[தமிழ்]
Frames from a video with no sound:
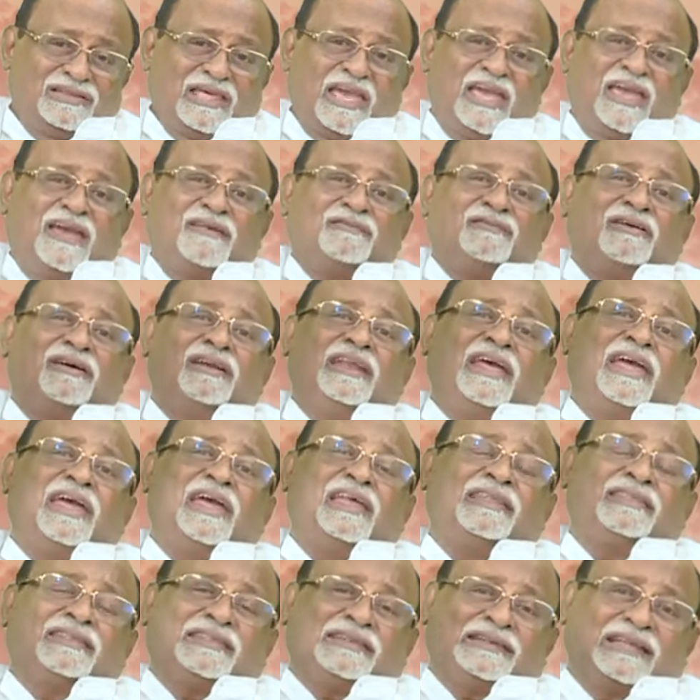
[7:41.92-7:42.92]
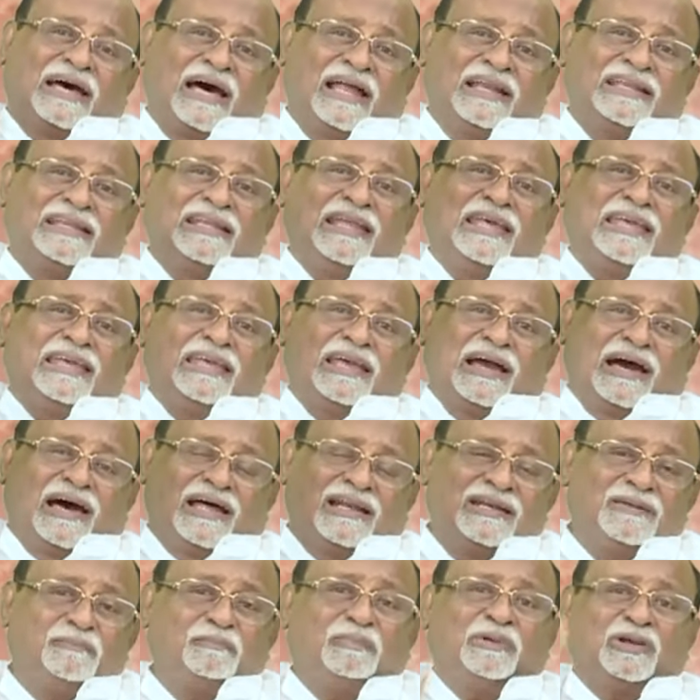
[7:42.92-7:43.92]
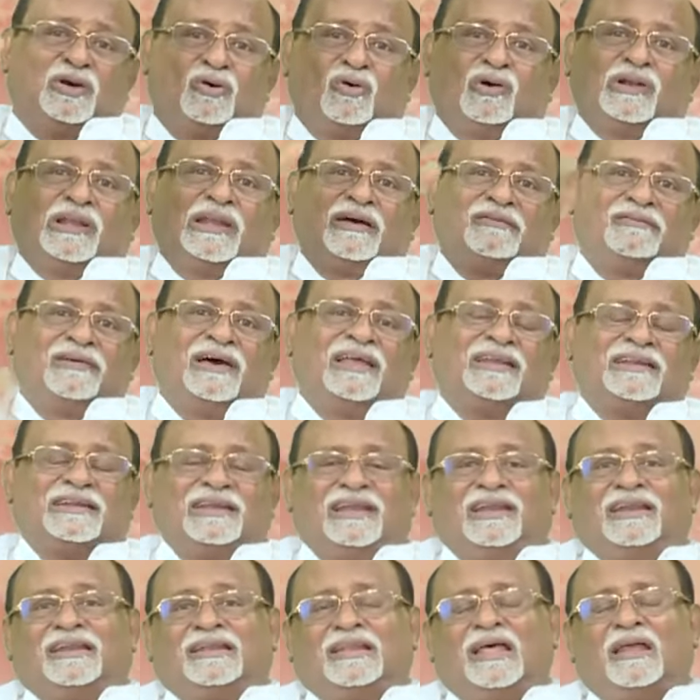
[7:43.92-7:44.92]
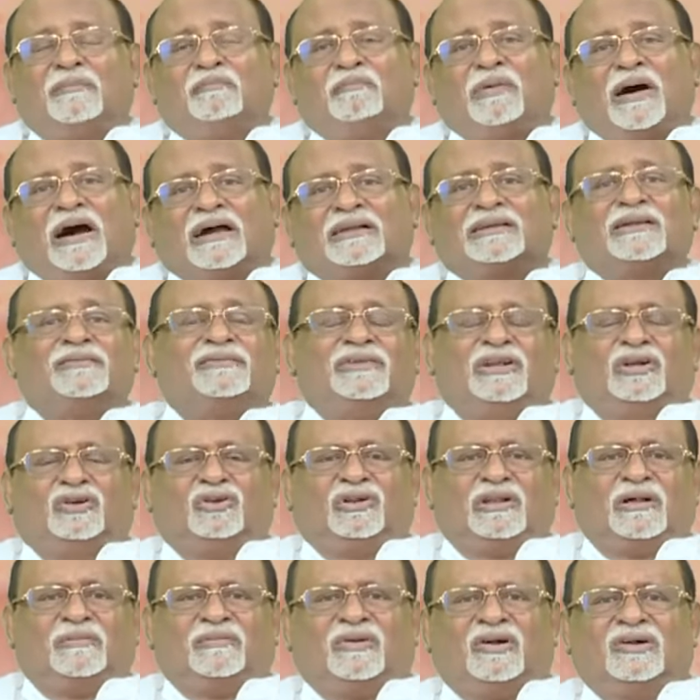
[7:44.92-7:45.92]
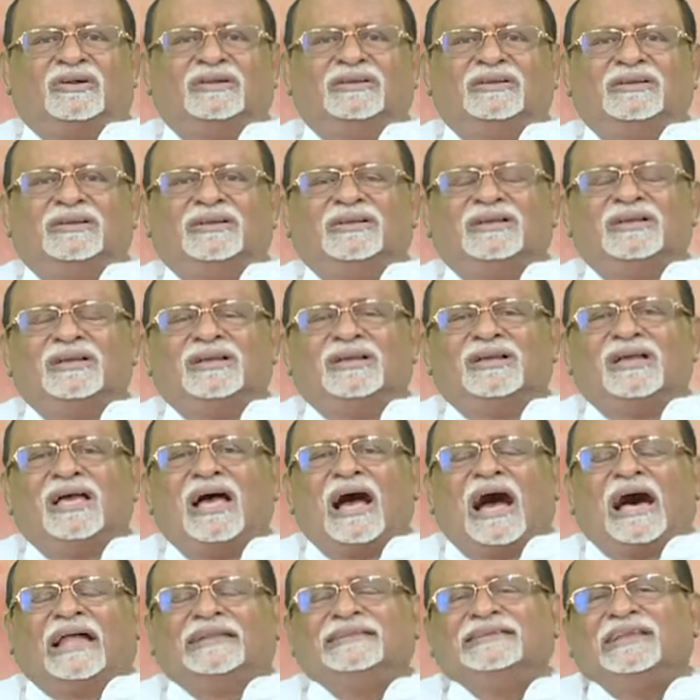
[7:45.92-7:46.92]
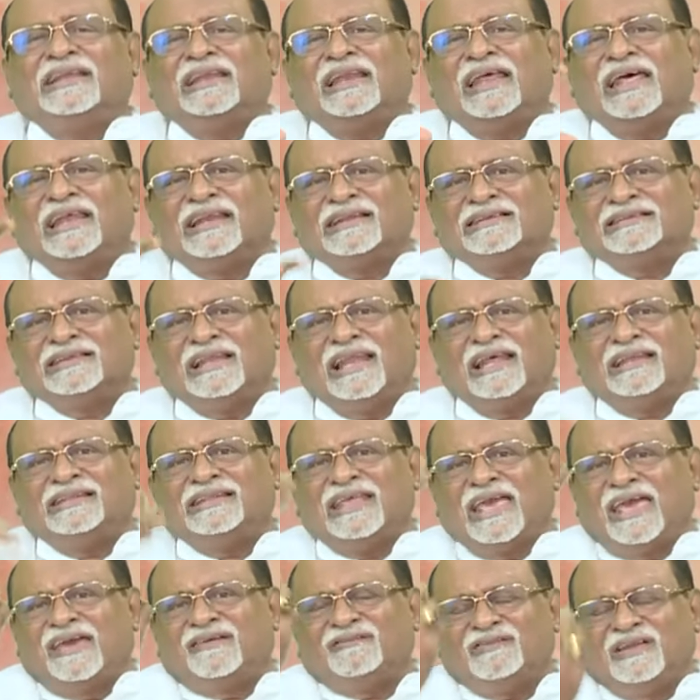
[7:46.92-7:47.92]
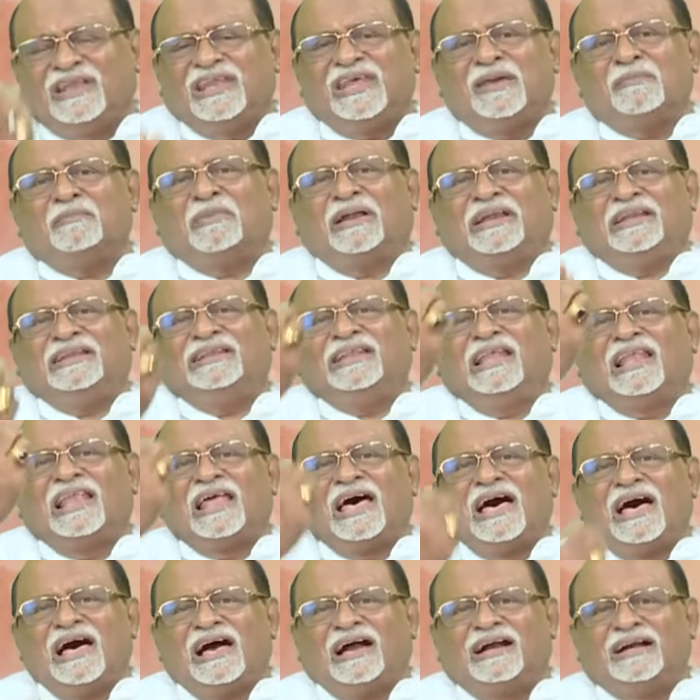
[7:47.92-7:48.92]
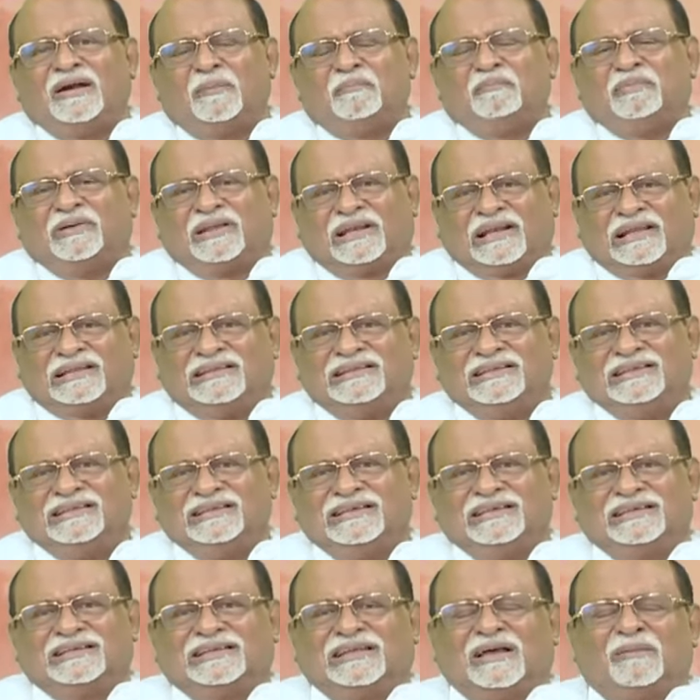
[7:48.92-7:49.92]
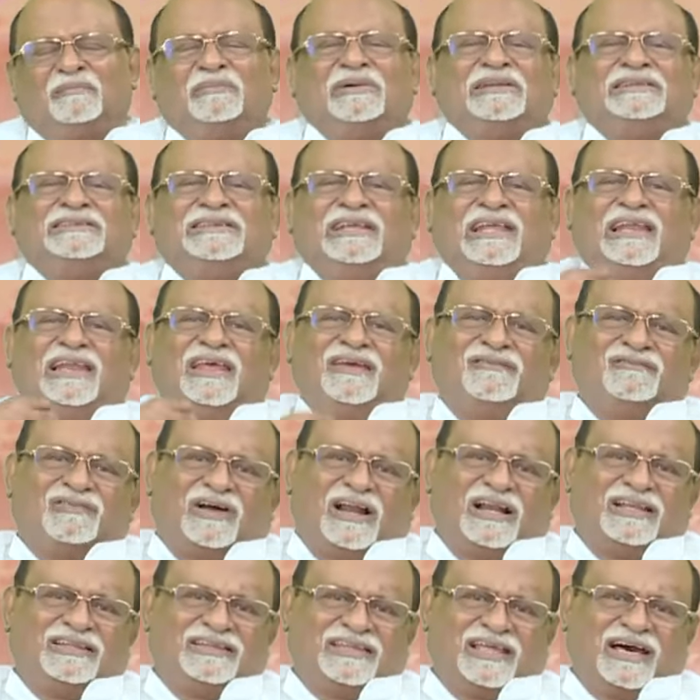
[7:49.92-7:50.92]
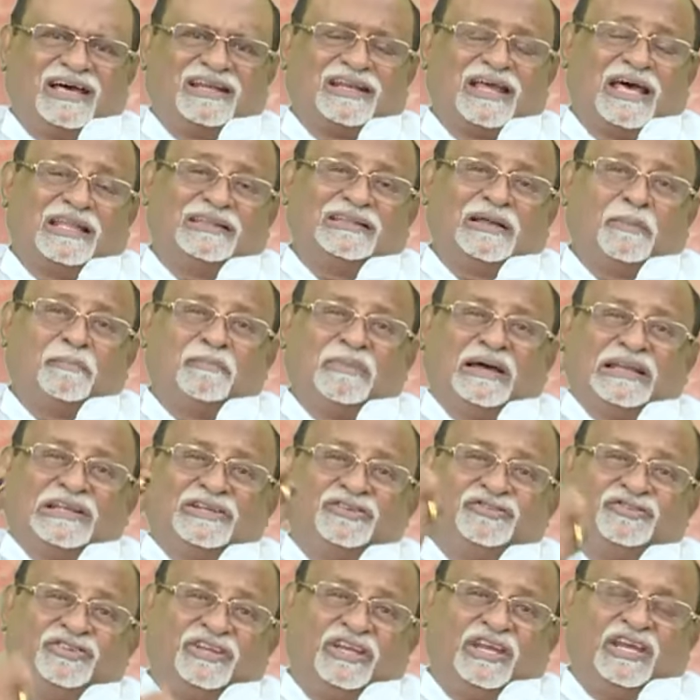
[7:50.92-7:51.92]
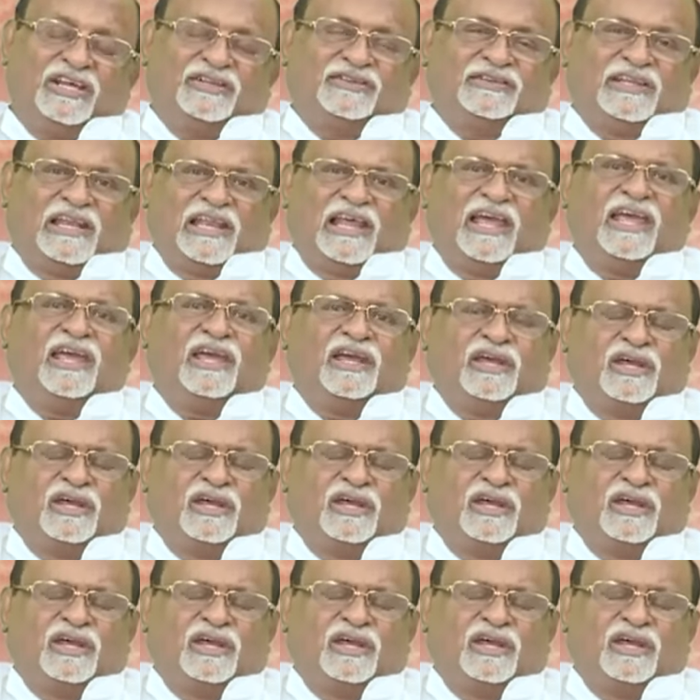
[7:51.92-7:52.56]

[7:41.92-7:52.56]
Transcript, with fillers: தேவனே தன்னை அனுப்பி கொண்டவர் என்றுதான் பார்க்க வேண்டும் நம்ம அந்த நேரத்தில் தேவதே மனிதனாக பிறந்து நம்மத்திலே வாழ்ந்தார் அந்த மனுஷீகத்தில்